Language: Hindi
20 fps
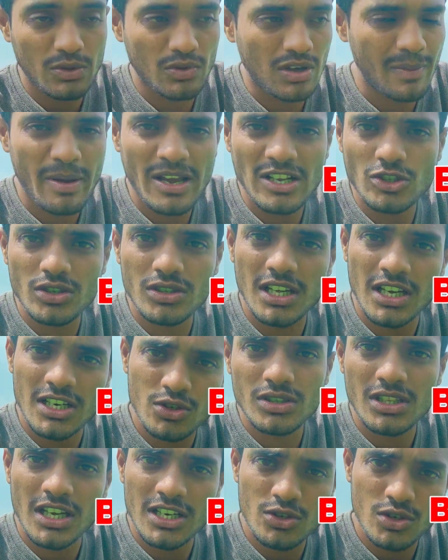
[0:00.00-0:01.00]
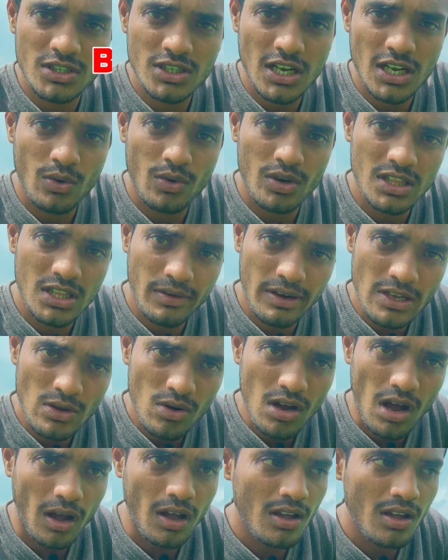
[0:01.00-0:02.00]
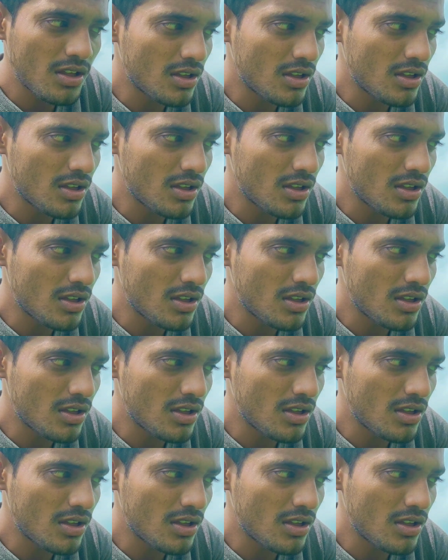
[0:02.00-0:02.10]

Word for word: खरपतवार धरचुत कोई दवाई होगा